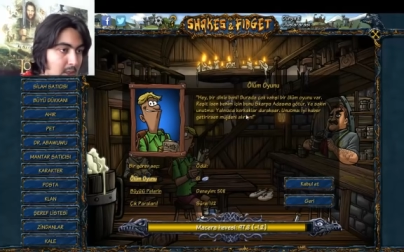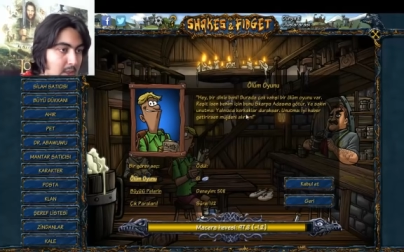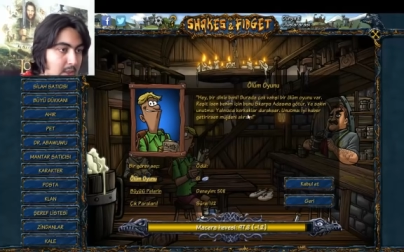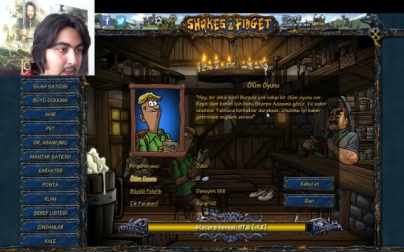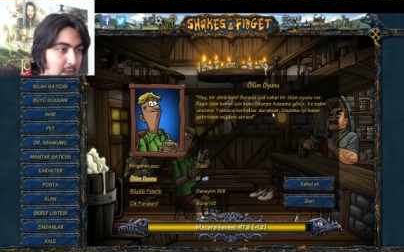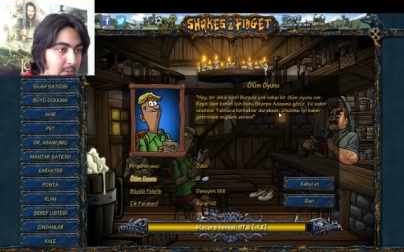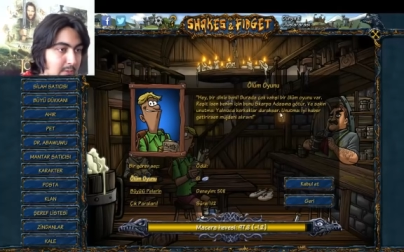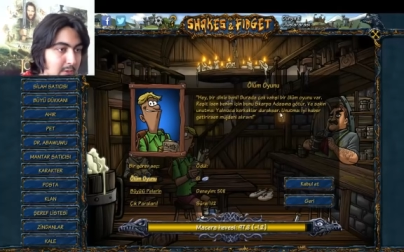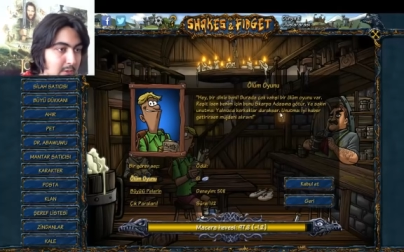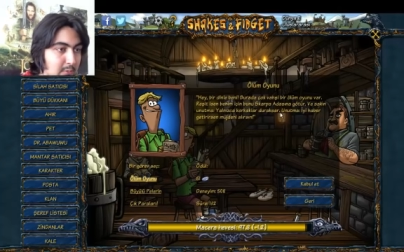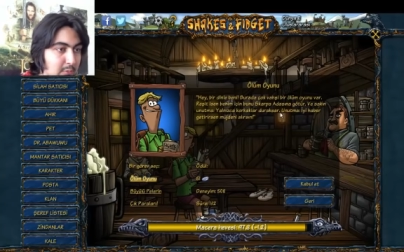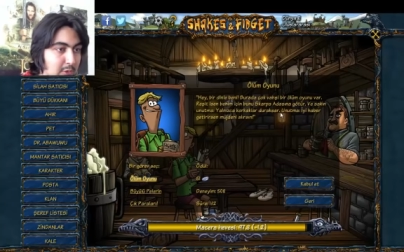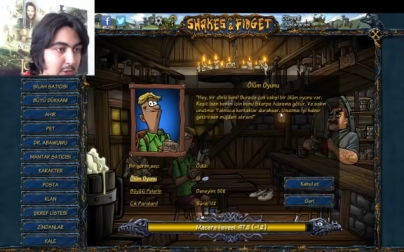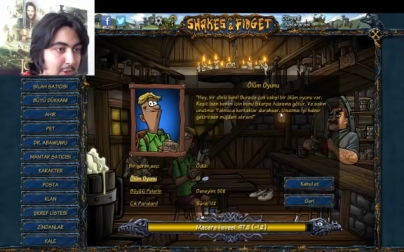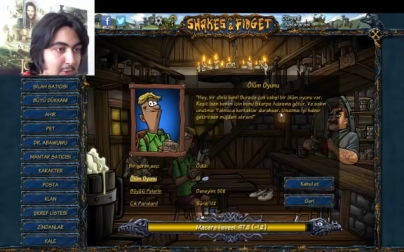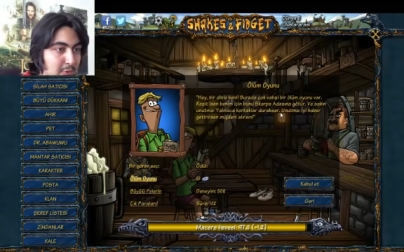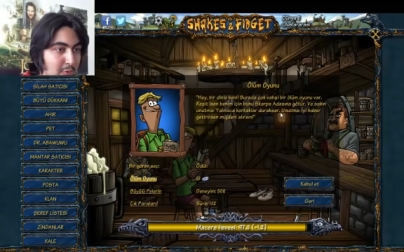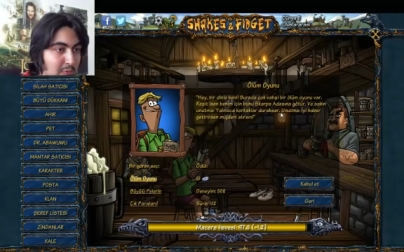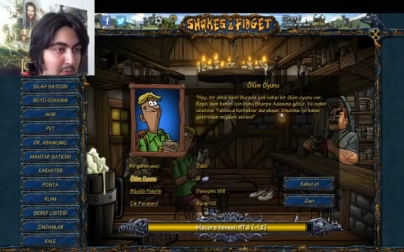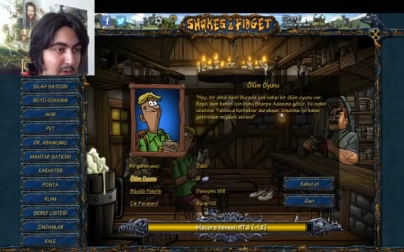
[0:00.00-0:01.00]
Ne bu?
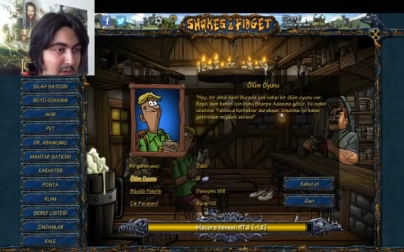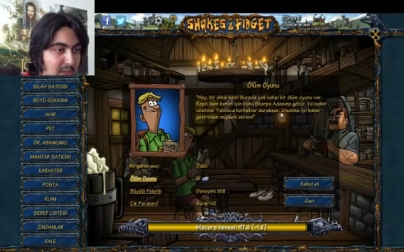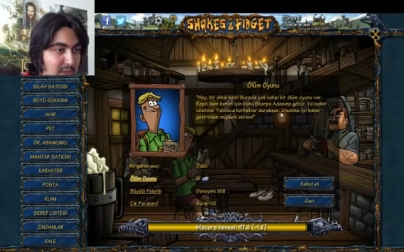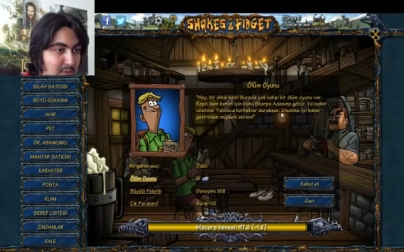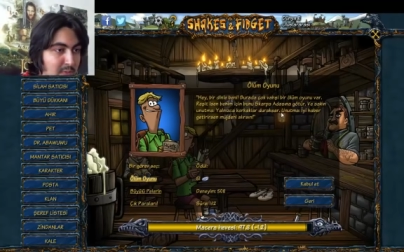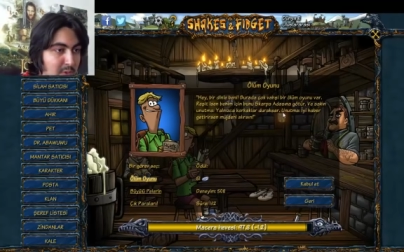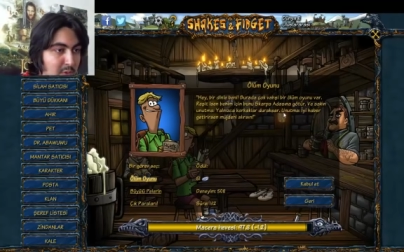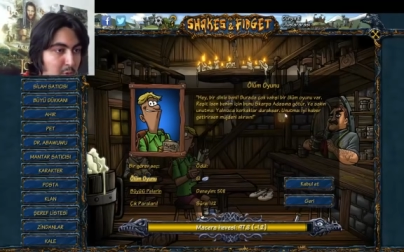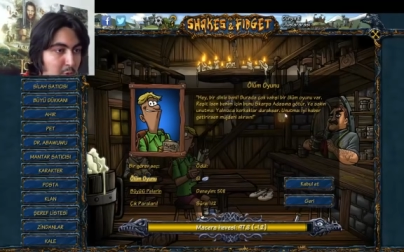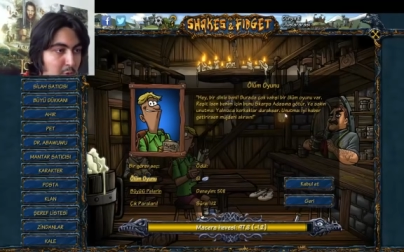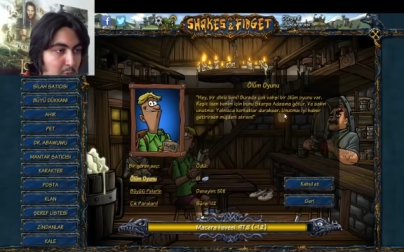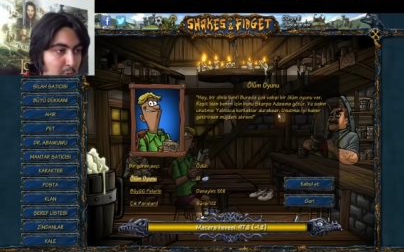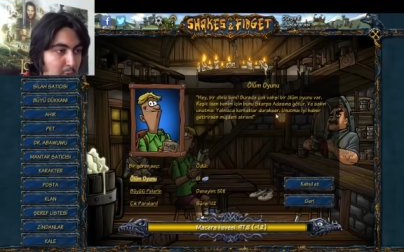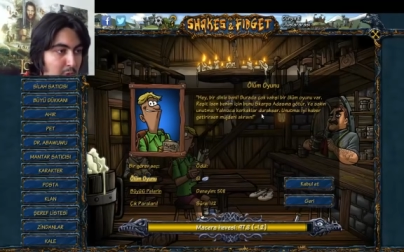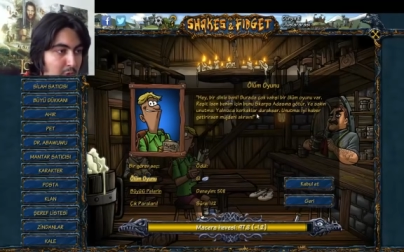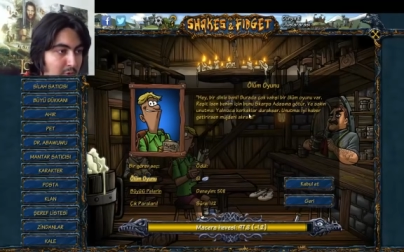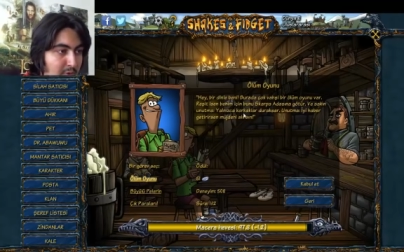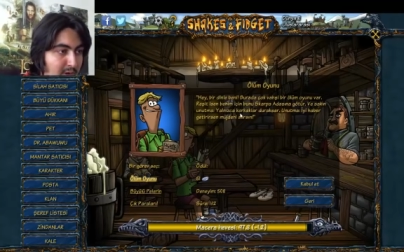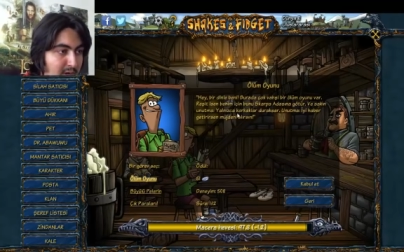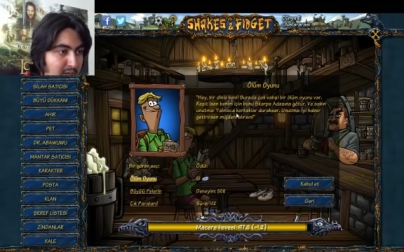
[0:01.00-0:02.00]
Burada çok vahşi bir ölüm
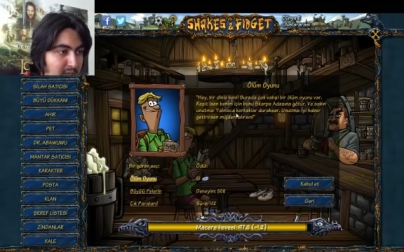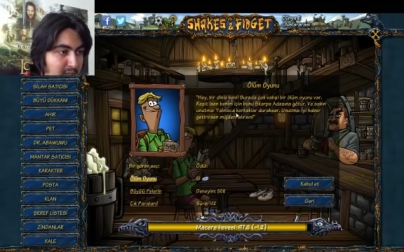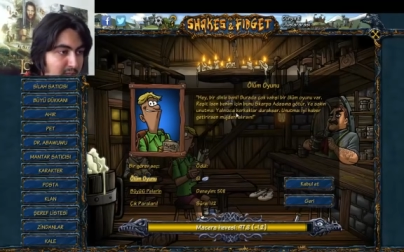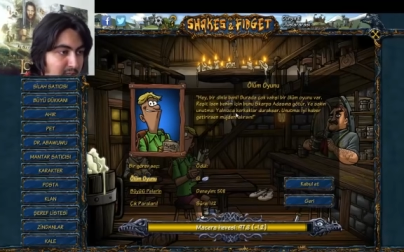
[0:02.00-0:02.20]
oyunu var.